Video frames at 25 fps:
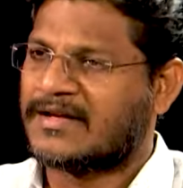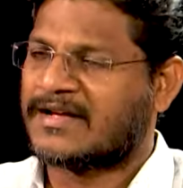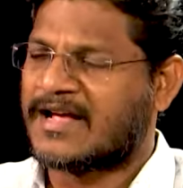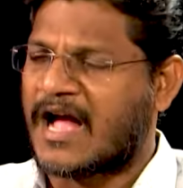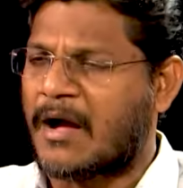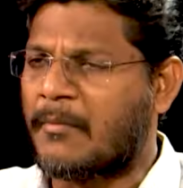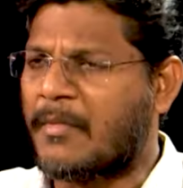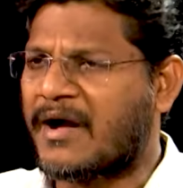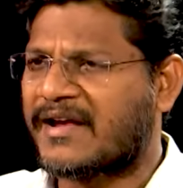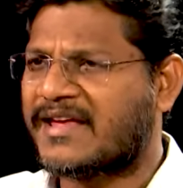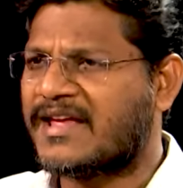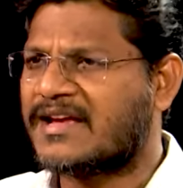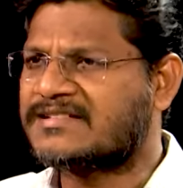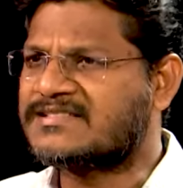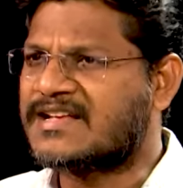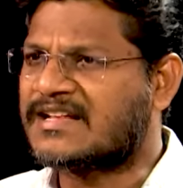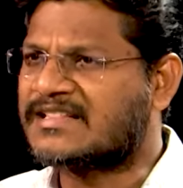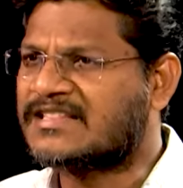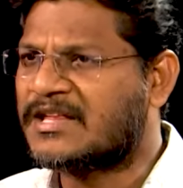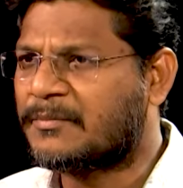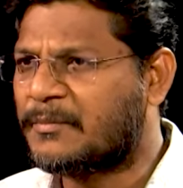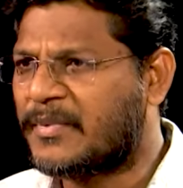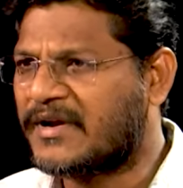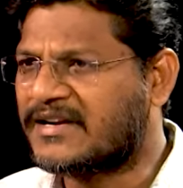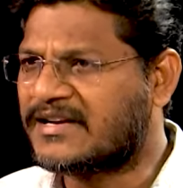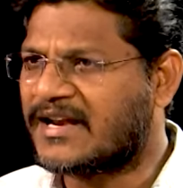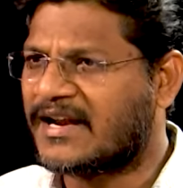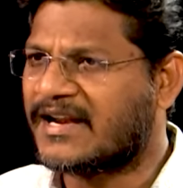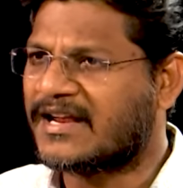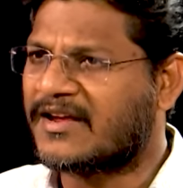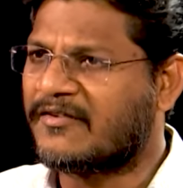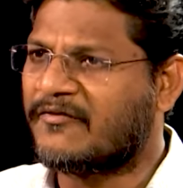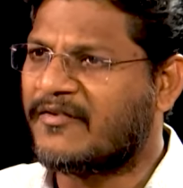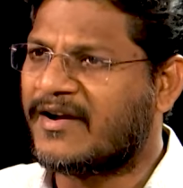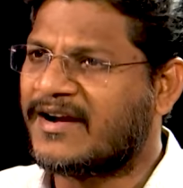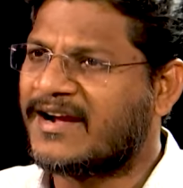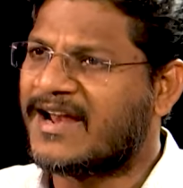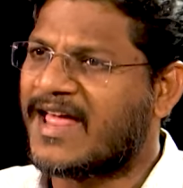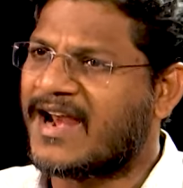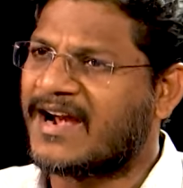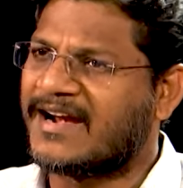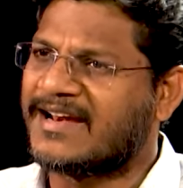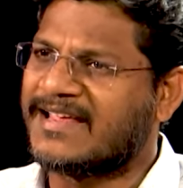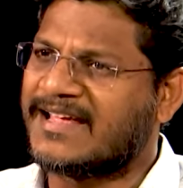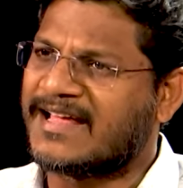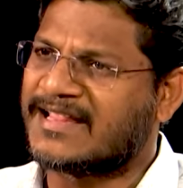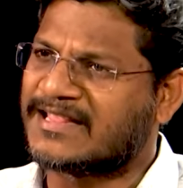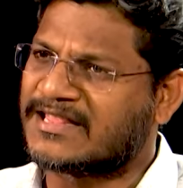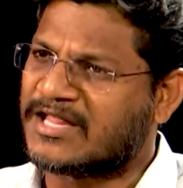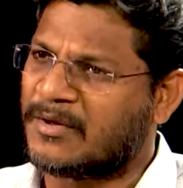కామాఖ్య శక్తి పీఠానికి
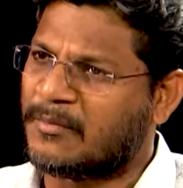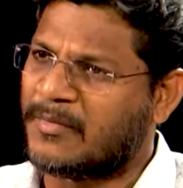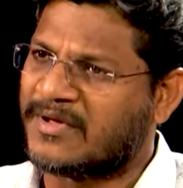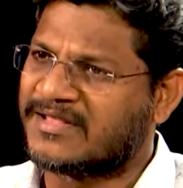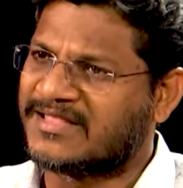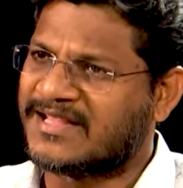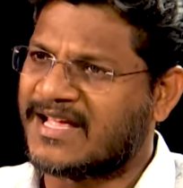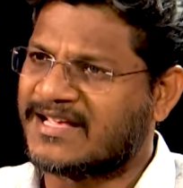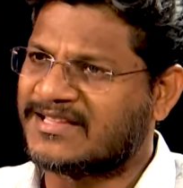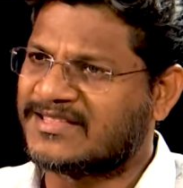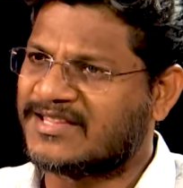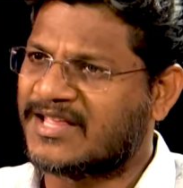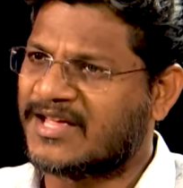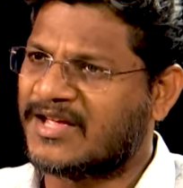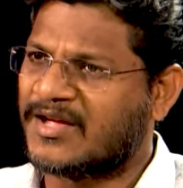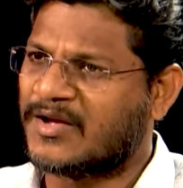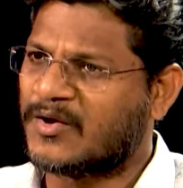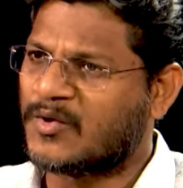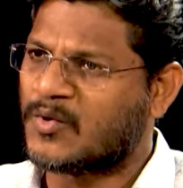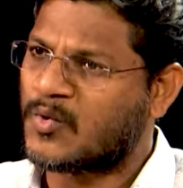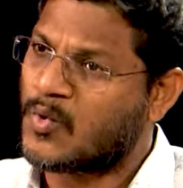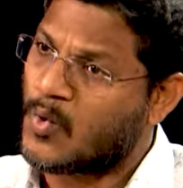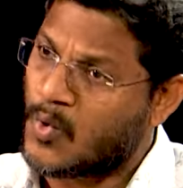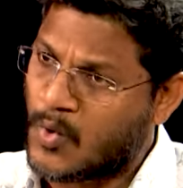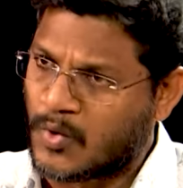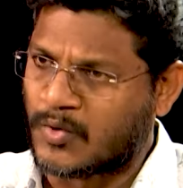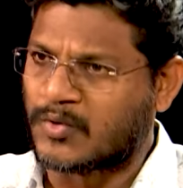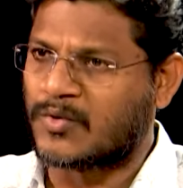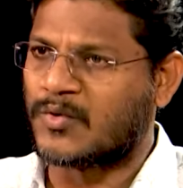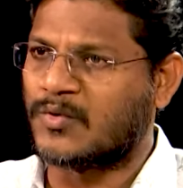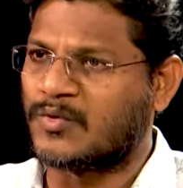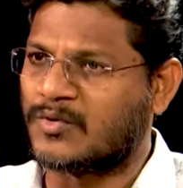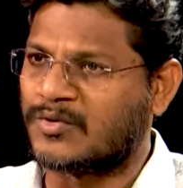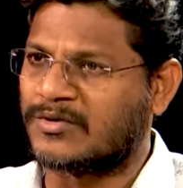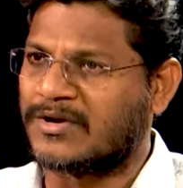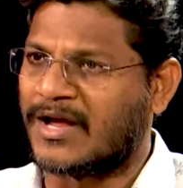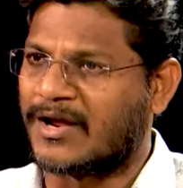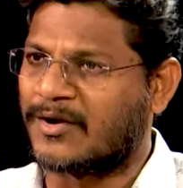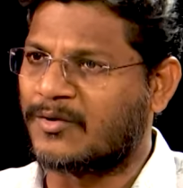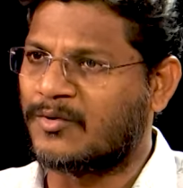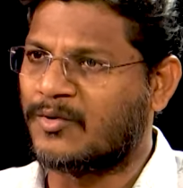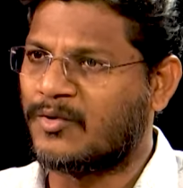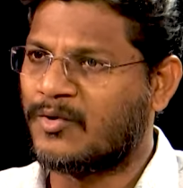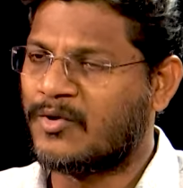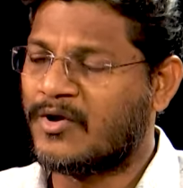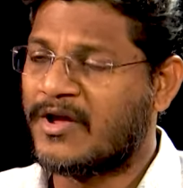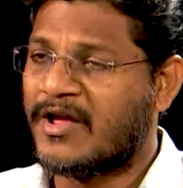వెళ్ళాలని ఎంతమంది అయితే కోరుకుంటున్నారో